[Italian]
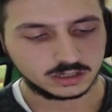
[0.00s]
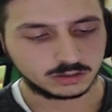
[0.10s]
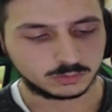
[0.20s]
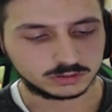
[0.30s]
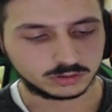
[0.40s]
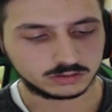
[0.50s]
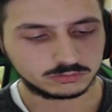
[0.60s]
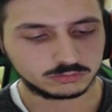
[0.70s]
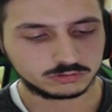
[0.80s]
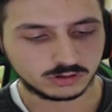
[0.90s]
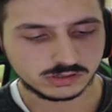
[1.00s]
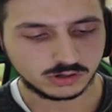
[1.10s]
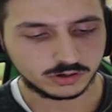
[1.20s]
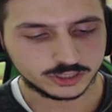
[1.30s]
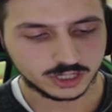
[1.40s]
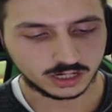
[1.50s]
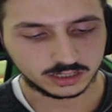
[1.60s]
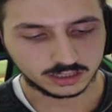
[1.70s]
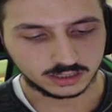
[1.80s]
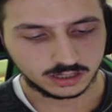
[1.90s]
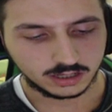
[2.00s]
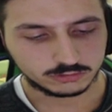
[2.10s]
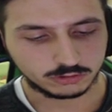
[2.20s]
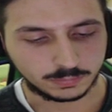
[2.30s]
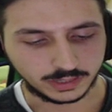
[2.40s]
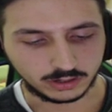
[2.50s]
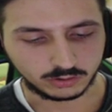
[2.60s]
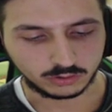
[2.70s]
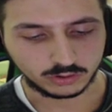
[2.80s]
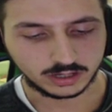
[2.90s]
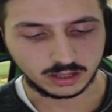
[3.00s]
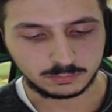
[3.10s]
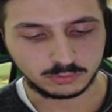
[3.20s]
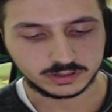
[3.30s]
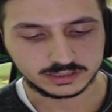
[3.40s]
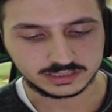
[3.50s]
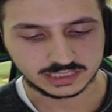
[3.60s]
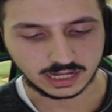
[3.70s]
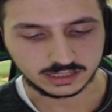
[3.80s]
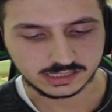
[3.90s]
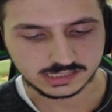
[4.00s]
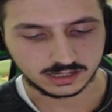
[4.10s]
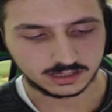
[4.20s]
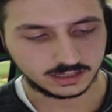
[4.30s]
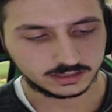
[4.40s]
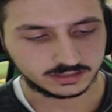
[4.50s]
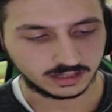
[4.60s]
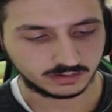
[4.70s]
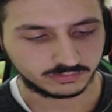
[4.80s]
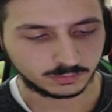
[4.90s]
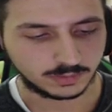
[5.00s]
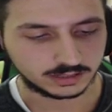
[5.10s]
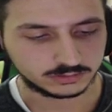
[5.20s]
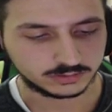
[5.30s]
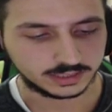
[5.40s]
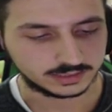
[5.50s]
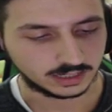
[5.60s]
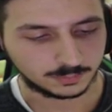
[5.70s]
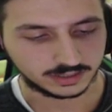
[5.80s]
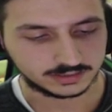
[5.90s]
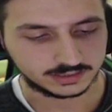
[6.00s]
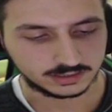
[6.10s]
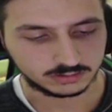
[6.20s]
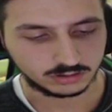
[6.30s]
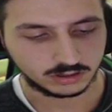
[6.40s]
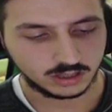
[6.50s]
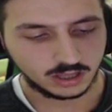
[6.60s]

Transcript: Quando raggiunsero Zonshank, scoprirono che il pulco di Saniza si era formato ed era partito.